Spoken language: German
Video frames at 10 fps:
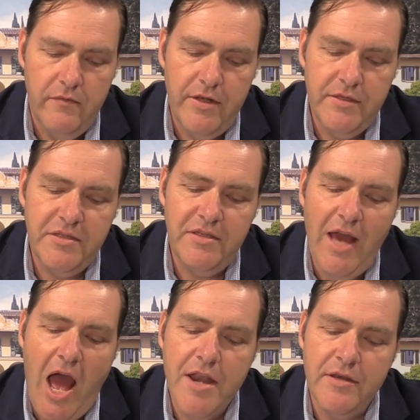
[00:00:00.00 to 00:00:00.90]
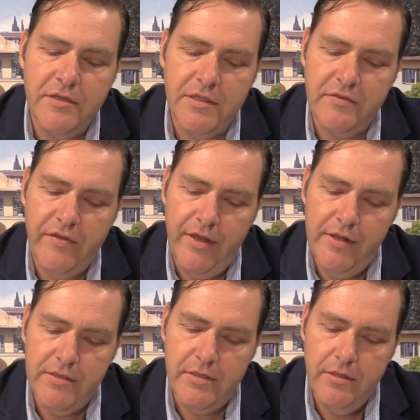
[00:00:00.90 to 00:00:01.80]
Wenn es sich anders
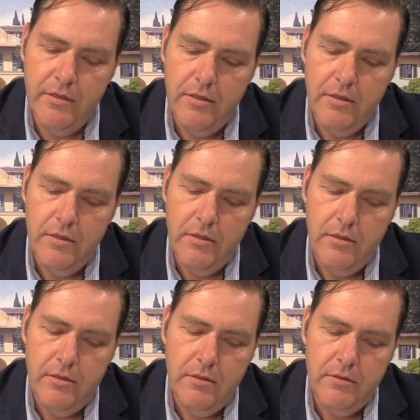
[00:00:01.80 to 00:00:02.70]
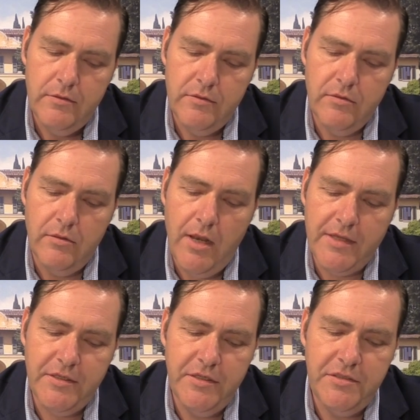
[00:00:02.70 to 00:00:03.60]
verhält, so
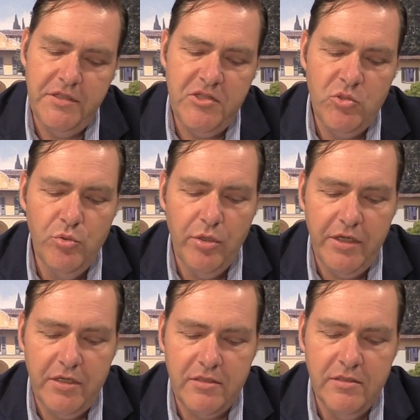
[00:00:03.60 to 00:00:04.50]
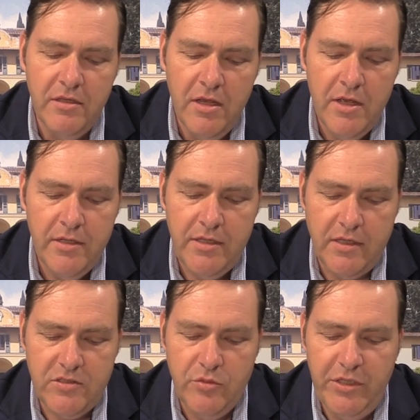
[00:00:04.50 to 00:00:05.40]
lasse ich dich zurichten,
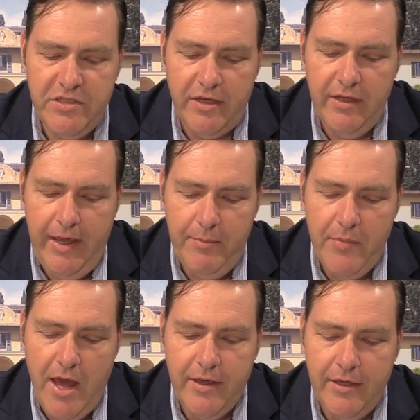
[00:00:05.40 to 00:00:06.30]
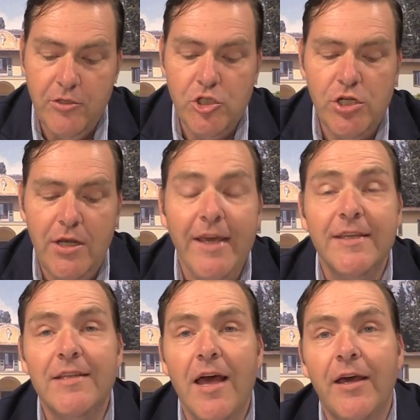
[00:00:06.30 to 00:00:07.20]
dass du mich dein Leben lang in
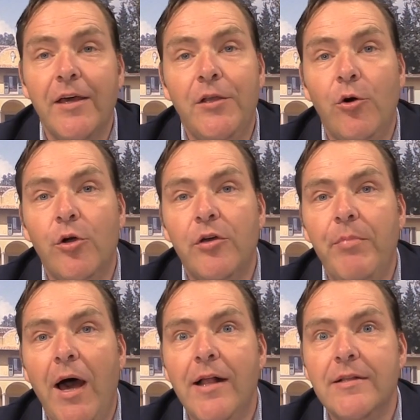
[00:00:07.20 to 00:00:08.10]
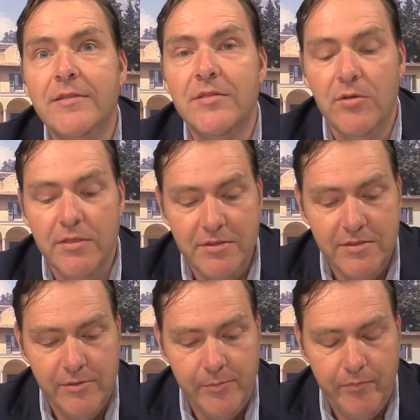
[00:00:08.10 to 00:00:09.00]
schlechter Erinnerung behalten
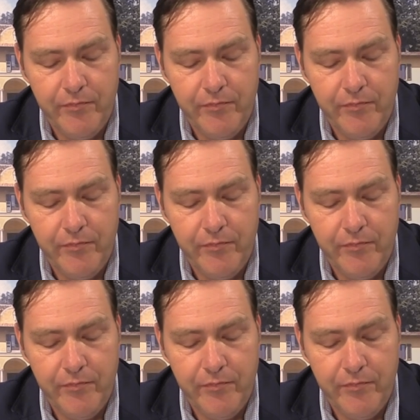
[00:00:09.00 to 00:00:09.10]
sollst.